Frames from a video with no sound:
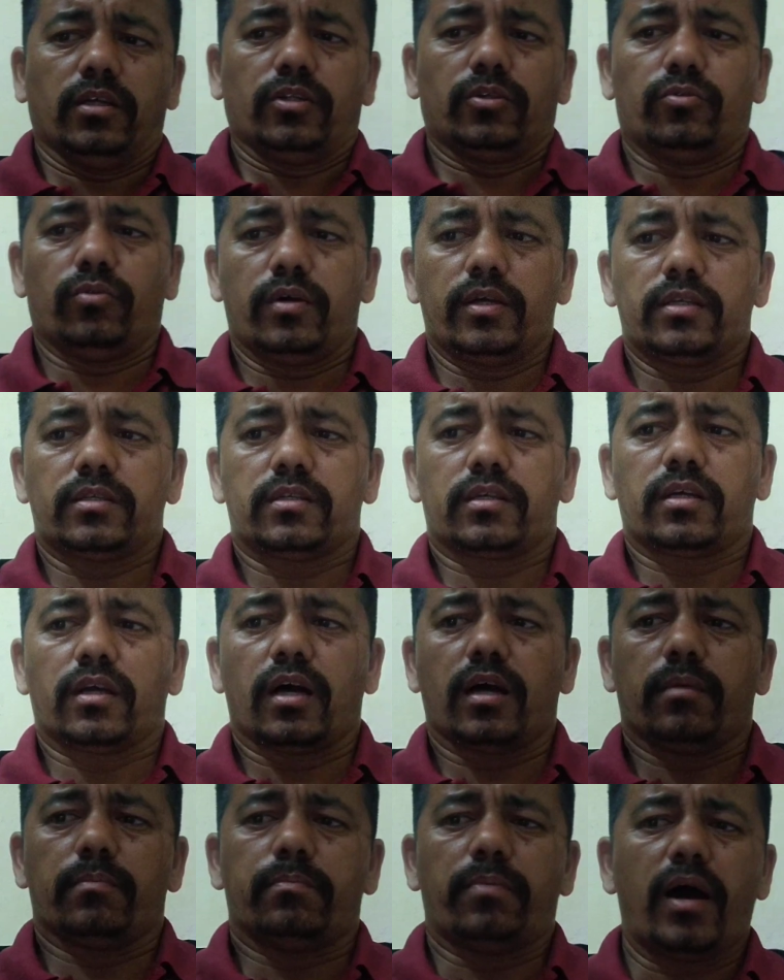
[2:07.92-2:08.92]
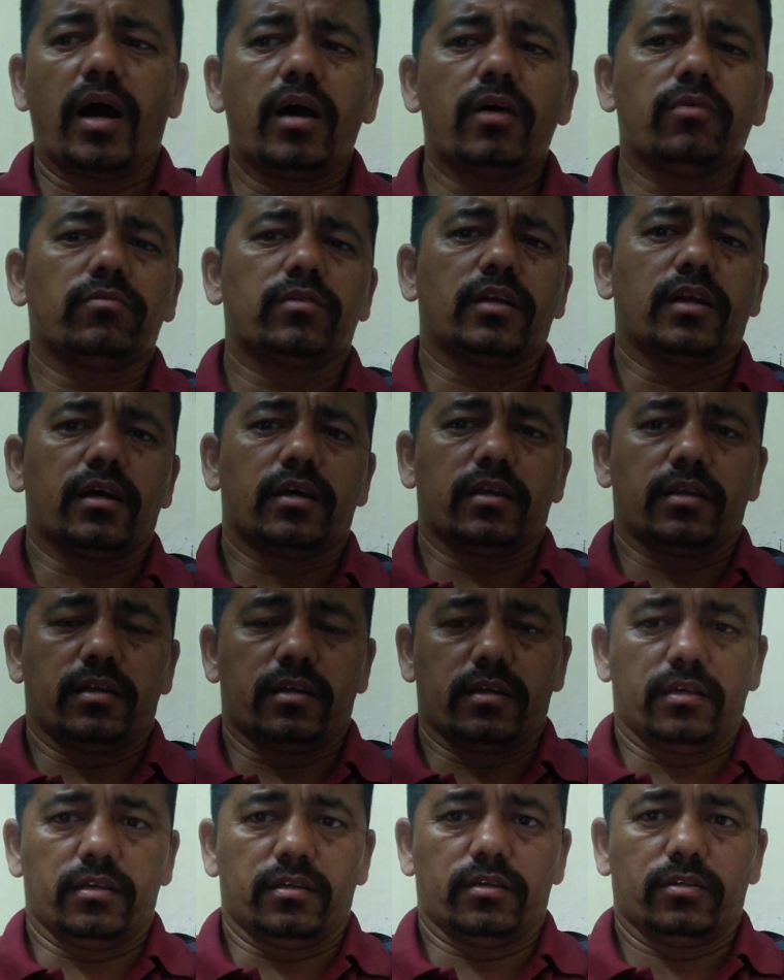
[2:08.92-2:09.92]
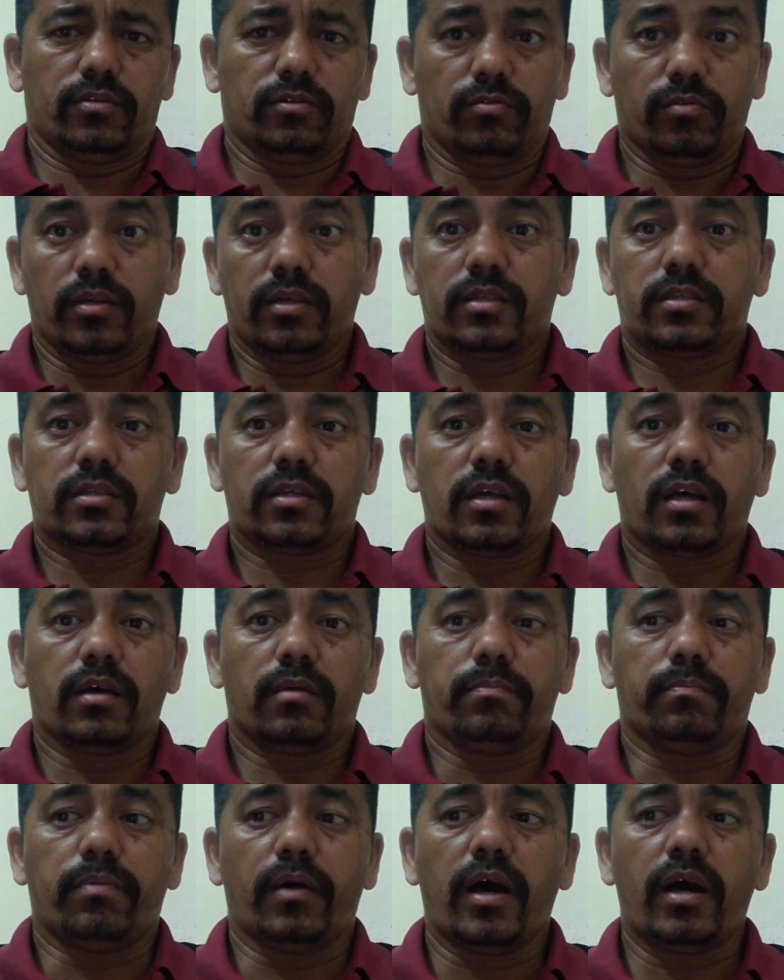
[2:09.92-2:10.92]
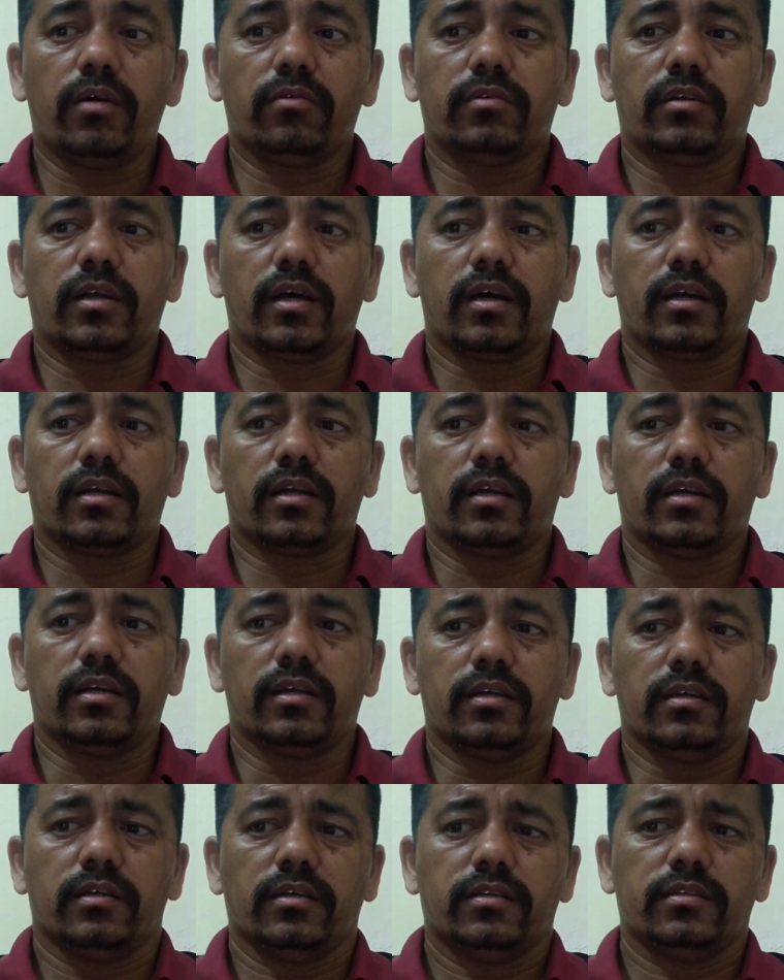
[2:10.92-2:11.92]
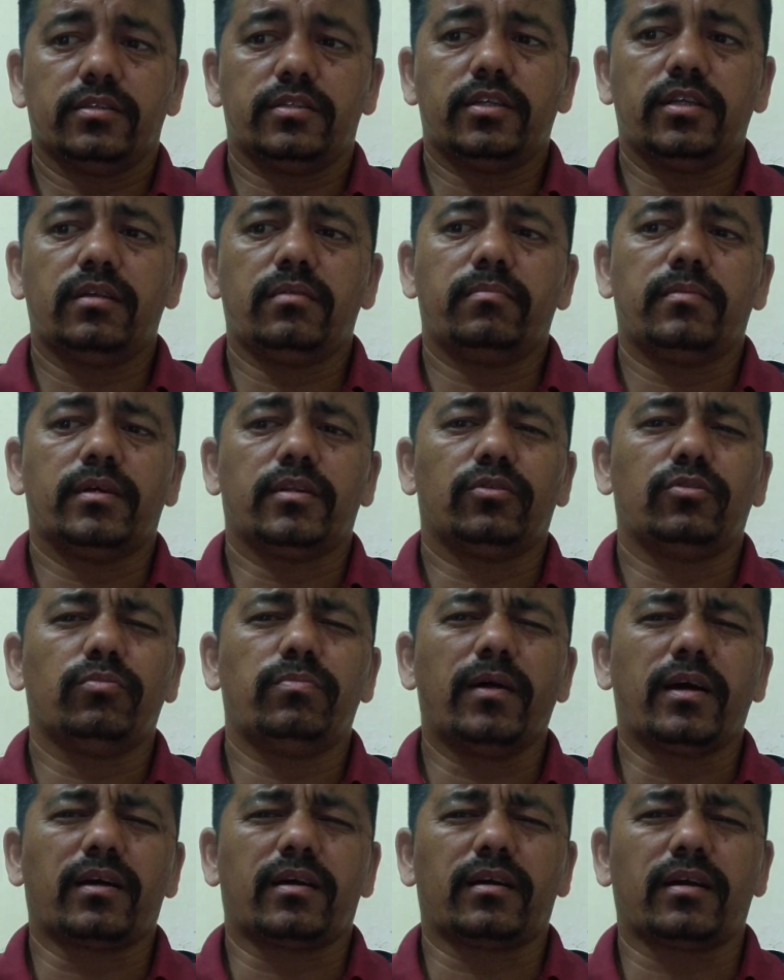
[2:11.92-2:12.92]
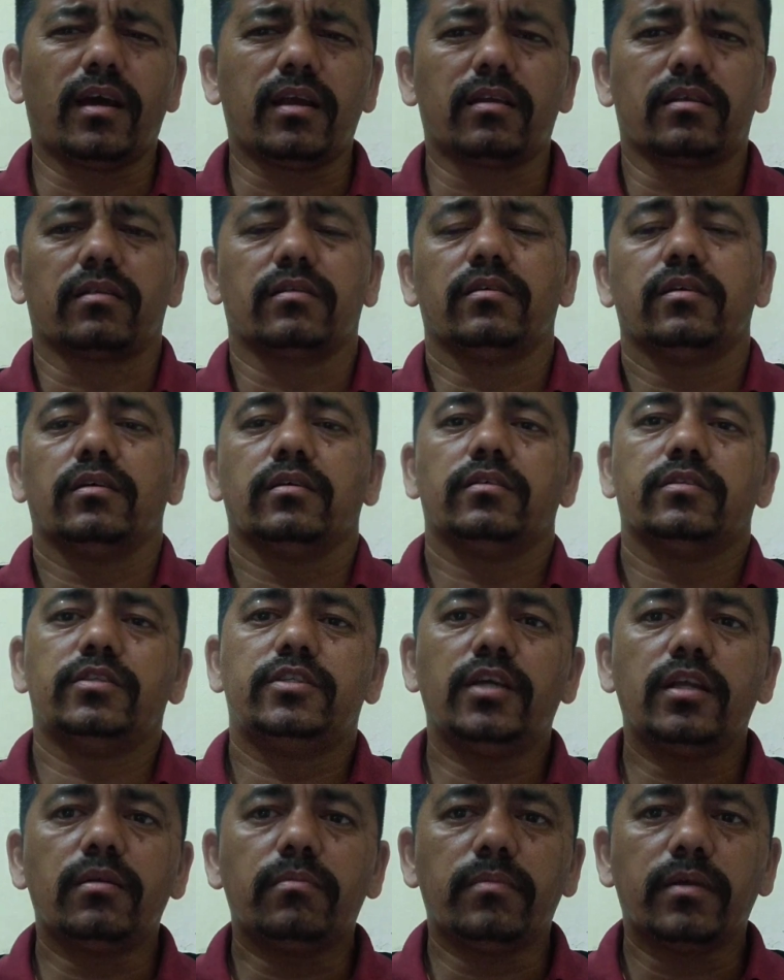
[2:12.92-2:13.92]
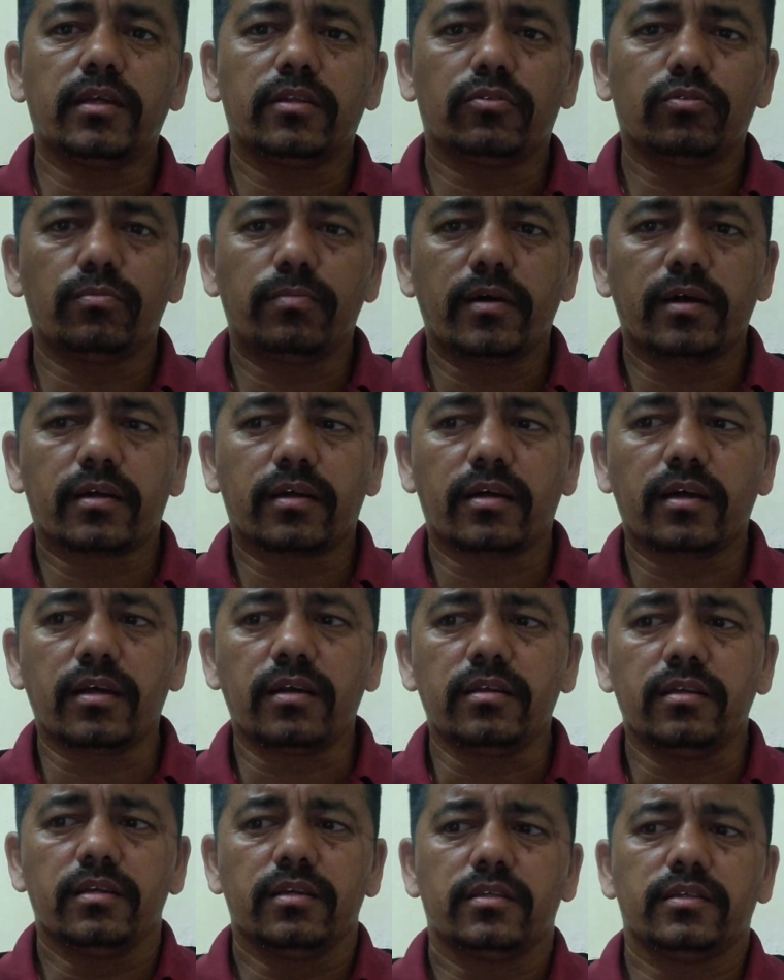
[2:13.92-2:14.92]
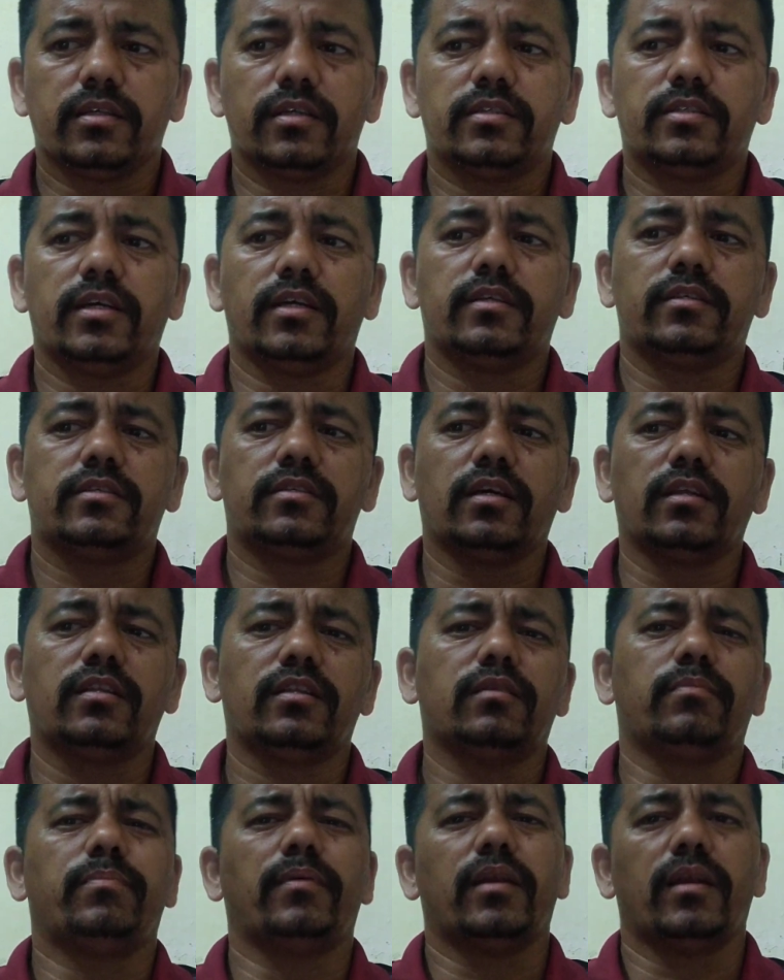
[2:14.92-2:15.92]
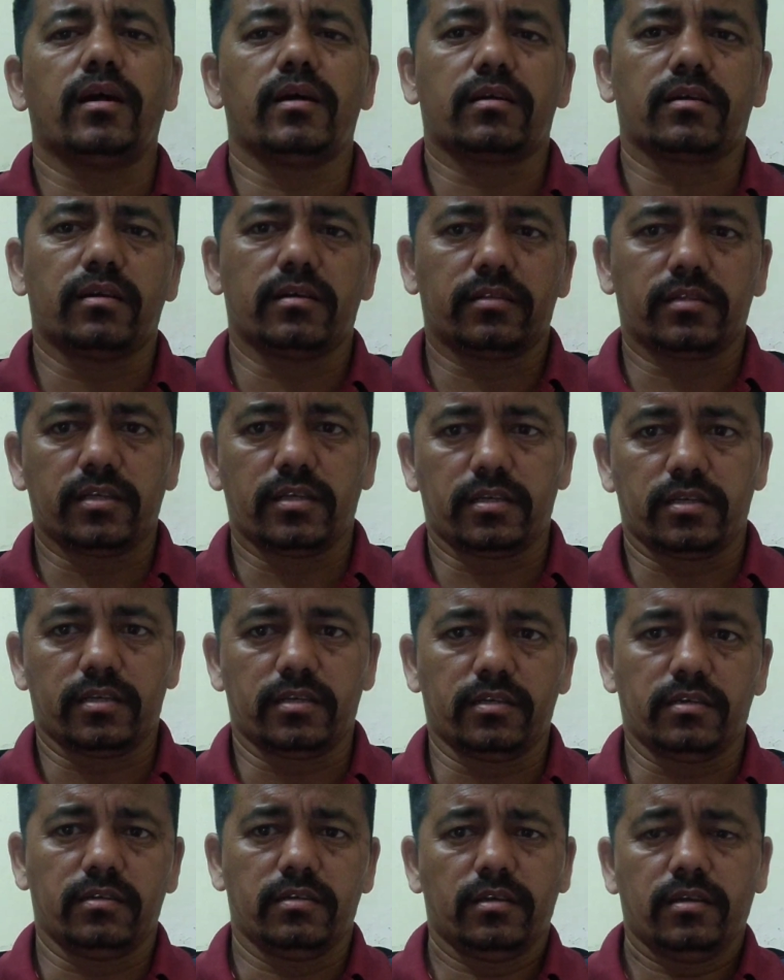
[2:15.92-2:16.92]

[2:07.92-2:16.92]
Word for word: द्वेष का भाव ना रहे द्वेष का भाव ना रहे जिनमें दुबक कर जिनमें दुबक कर ये जय चंद पला करते हैं